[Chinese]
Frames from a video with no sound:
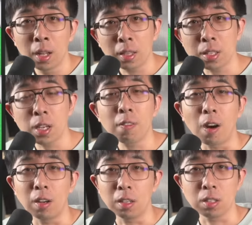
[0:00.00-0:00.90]
但这玩
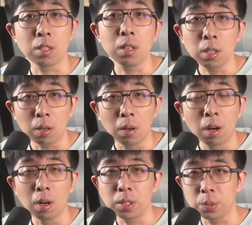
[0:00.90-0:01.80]
意儿呢，是真的有，
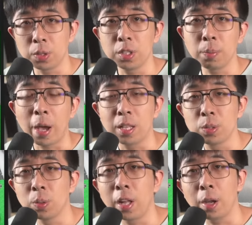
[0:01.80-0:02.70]
而且最近这牌子
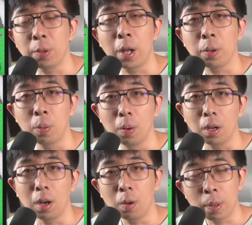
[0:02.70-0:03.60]
做的还越来越火
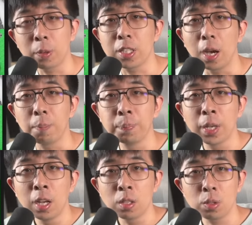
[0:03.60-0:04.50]
了。后面会讲，
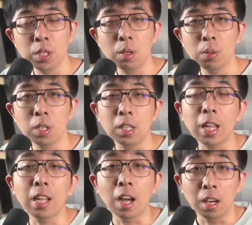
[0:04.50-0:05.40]
就先说这个
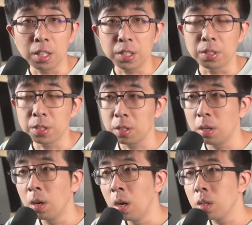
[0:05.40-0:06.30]
大的行业形势。
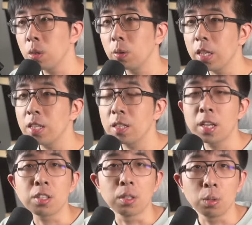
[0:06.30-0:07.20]
这种内置
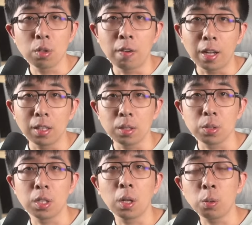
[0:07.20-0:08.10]
电池的做法呢，就
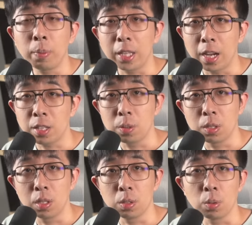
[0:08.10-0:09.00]
相当于每台手
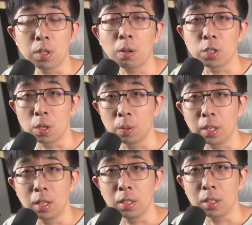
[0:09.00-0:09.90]
机从到你手
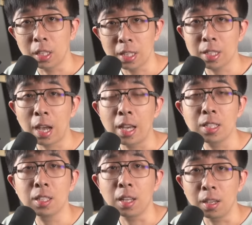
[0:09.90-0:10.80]
里，你第一次开
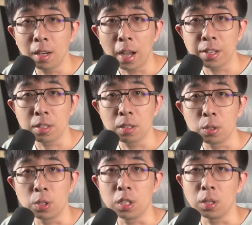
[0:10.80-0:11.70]
机那一刻开始，
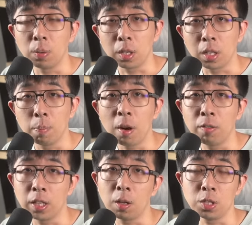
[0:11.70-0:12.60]
就启动了一个报
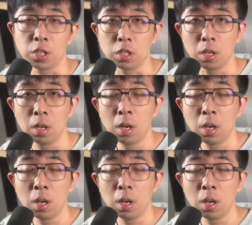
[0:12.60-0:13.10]
废倒计时。